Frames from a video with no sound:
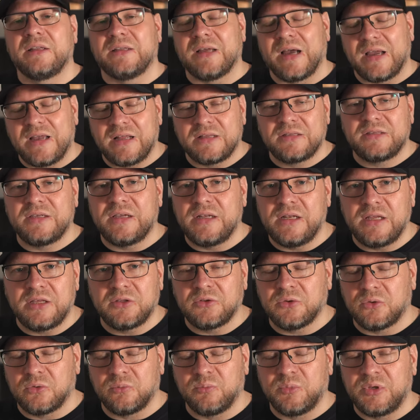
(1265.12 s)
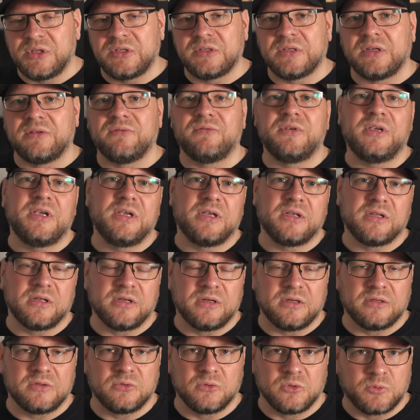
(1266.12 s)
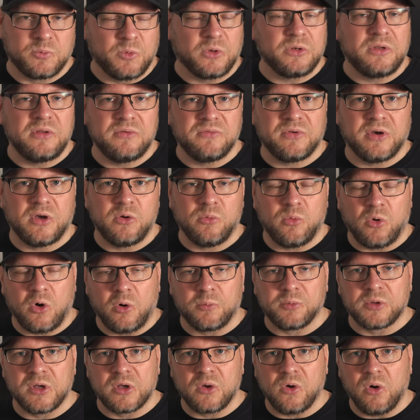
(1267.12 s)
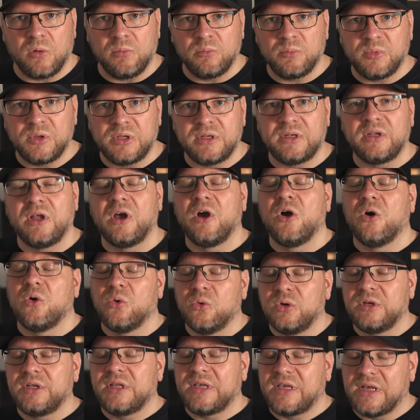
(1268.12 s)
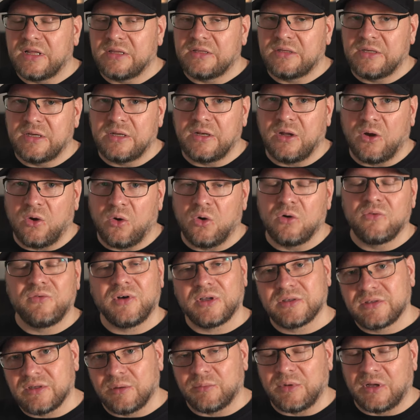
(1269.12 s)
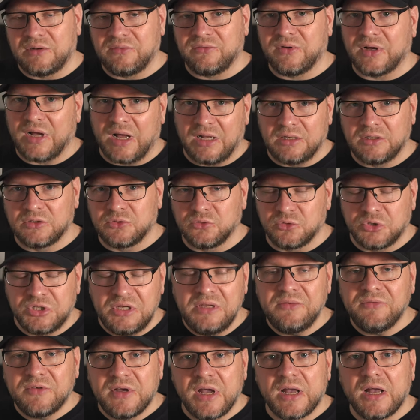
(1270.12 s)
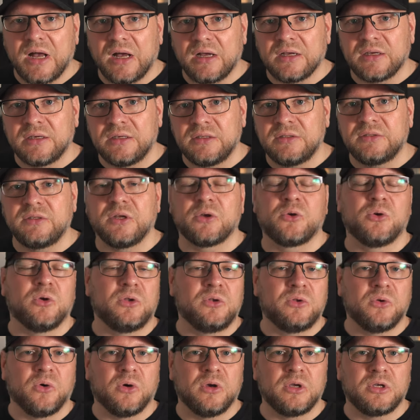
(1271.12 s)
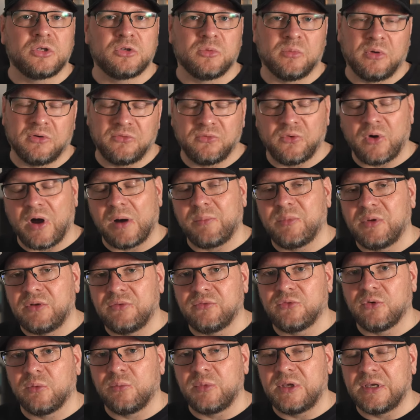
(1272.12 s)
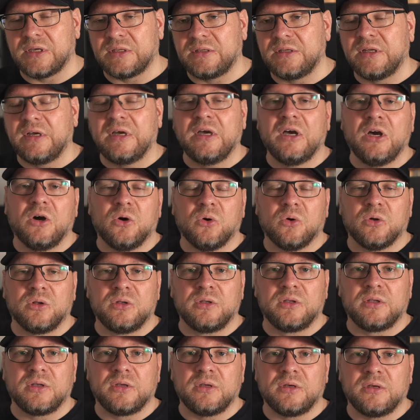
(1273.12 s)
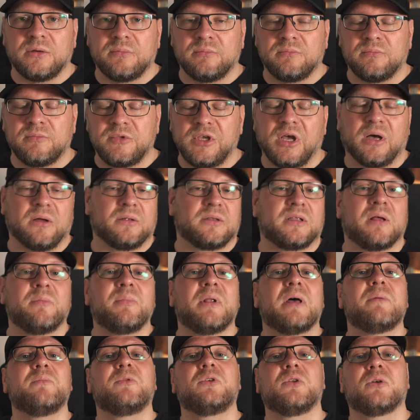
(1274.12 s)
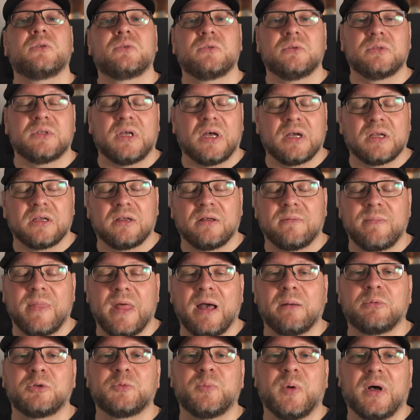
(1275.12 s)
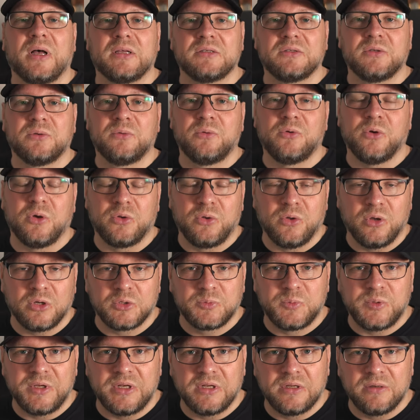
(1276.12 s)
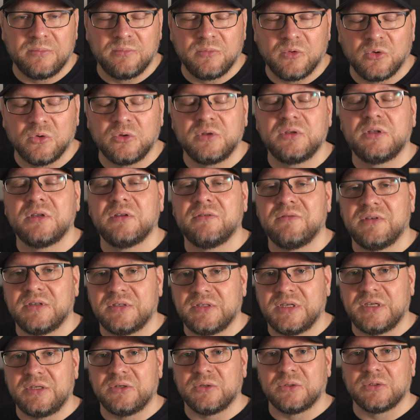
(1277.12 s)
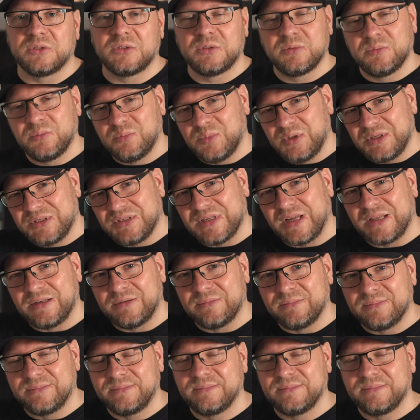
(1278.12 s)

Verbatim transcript: Da erzähle ich so ein bisschen, wie ich äh, zu Spotify überhaupt gekommen bin und ich erzähle auch, was am Anfang alles so schief gegangen ist. Da könnt ihr euch schon mal vorab informieren. Und ähm, ja, dann bleibt mir noch zu sagen, habt Spaß, hört Hörspiele und wir sehen uns. Bis dann.